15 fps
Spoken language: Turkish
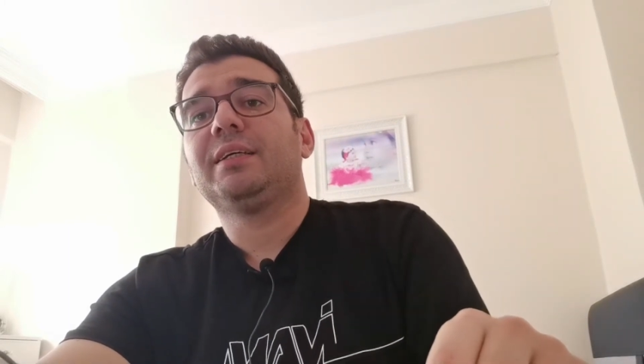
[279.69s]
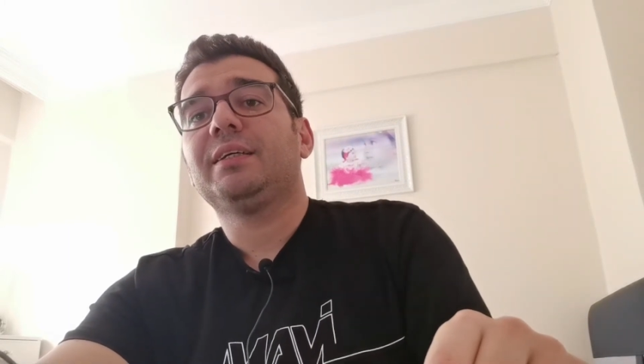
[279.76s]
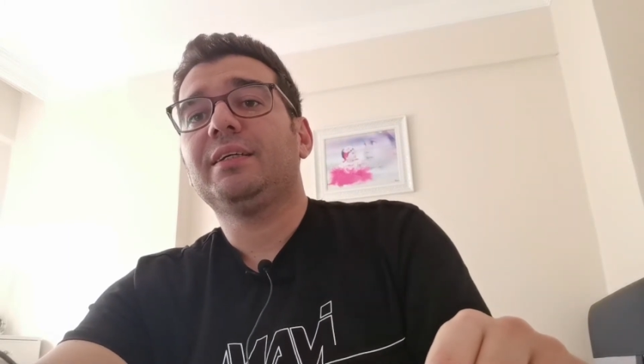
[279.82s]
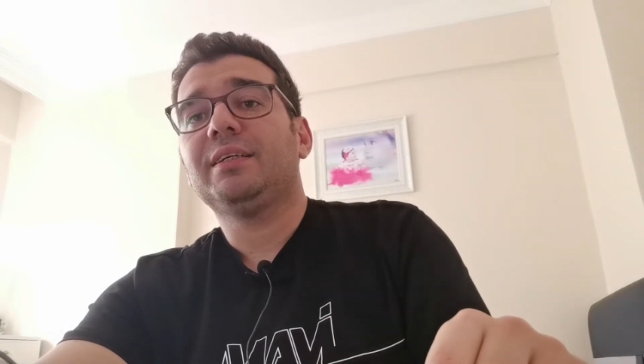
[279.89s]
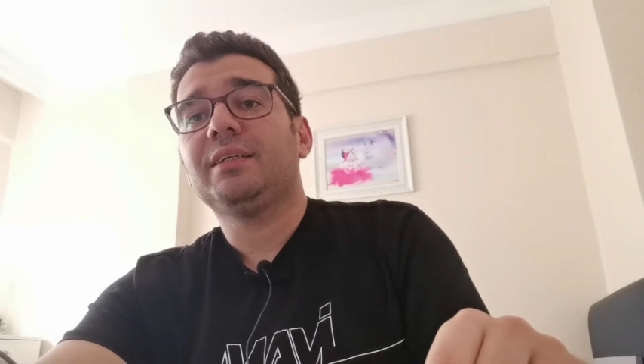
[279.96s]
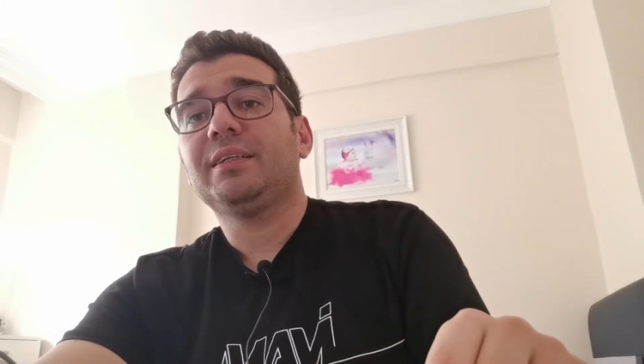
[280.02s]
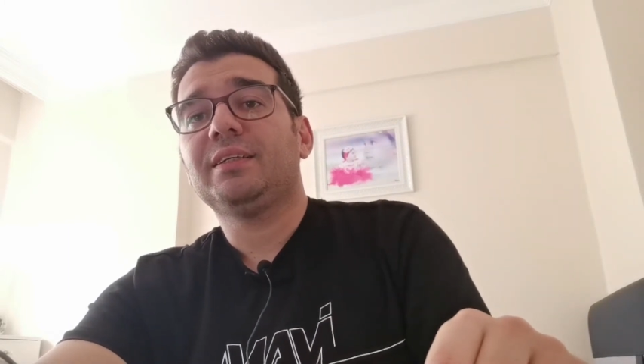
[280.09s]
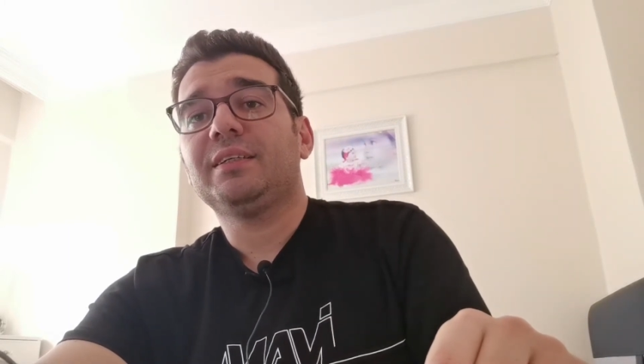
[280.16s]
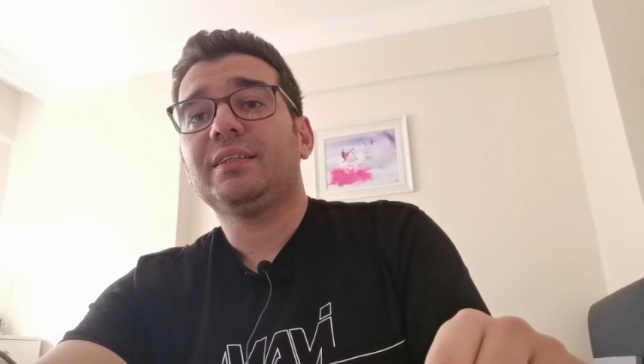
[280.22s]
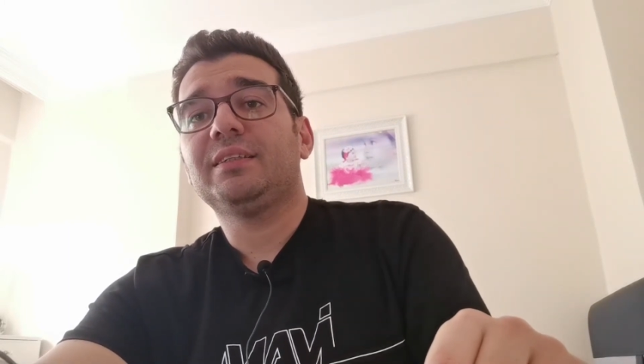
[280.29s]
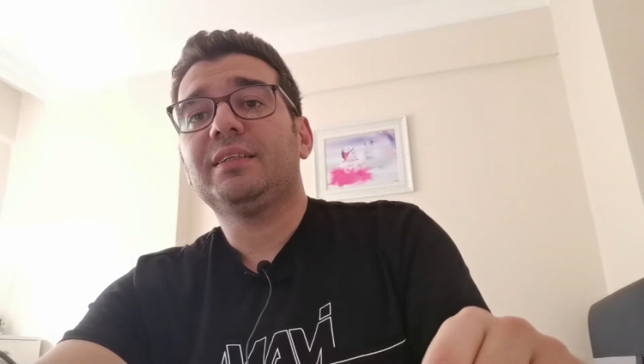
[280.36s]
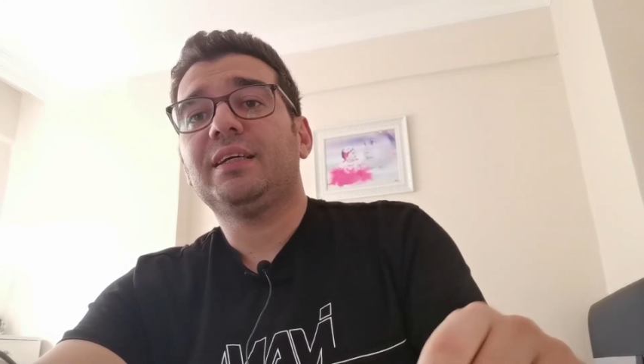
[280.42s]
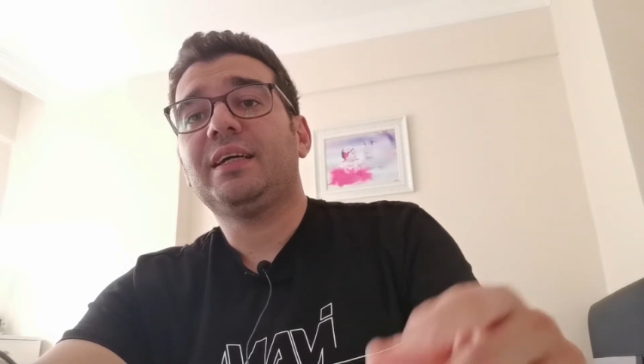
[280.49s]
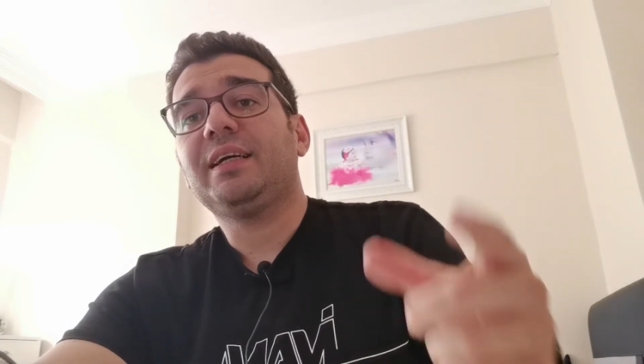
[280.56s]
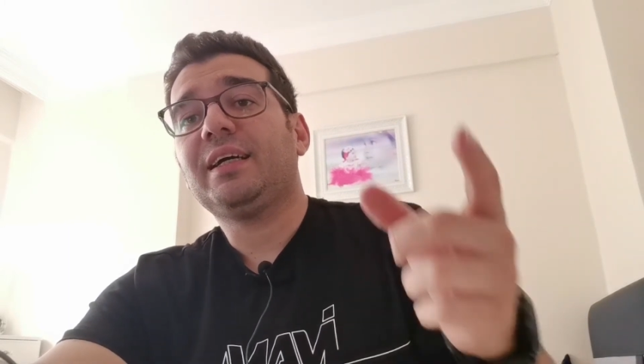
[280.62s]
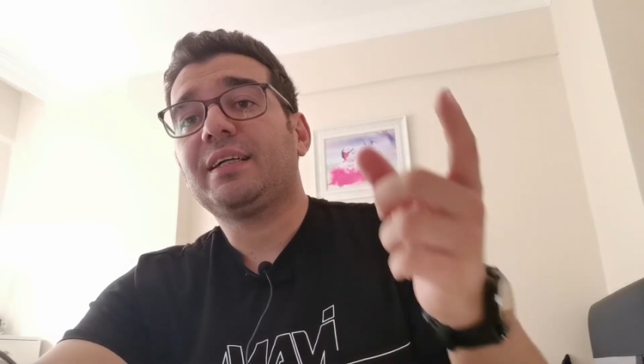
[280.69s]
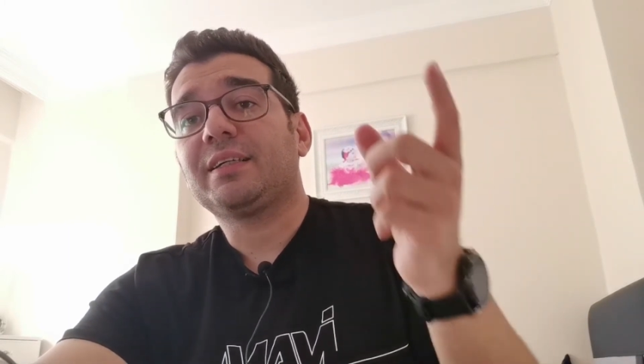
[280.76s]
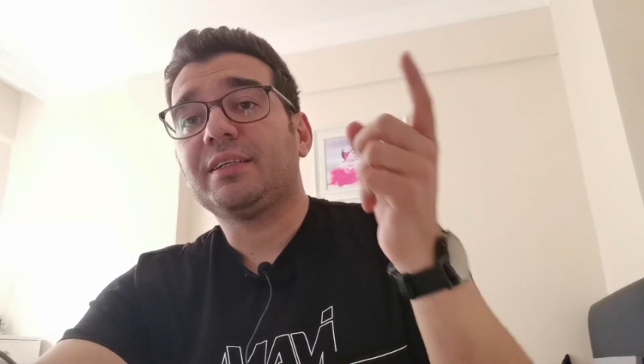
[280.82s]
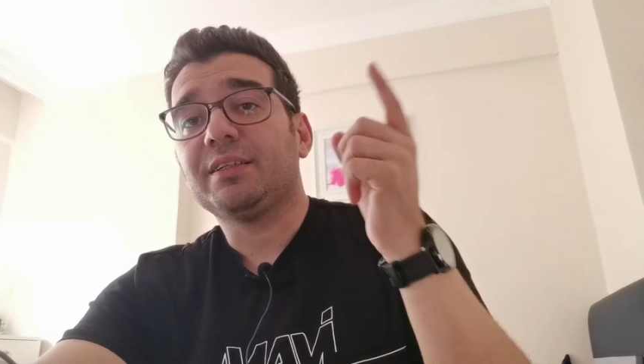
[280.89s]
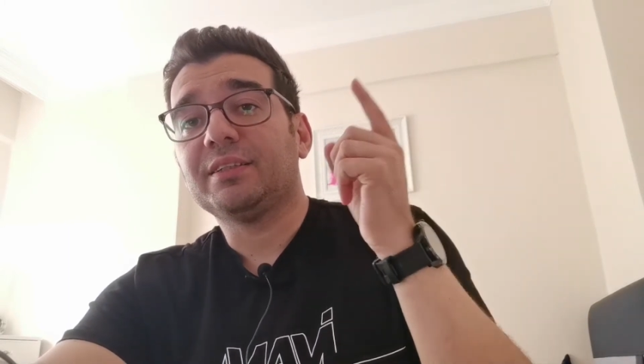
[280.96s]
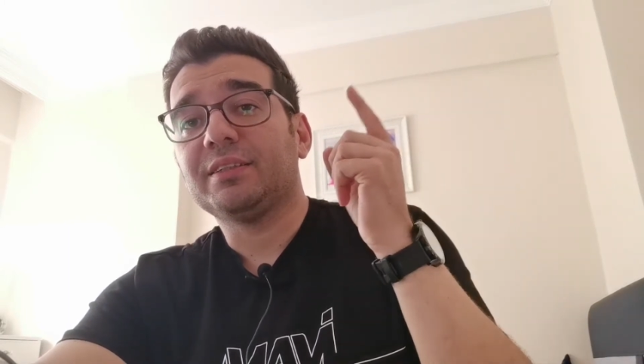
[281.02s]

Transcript: E, eğer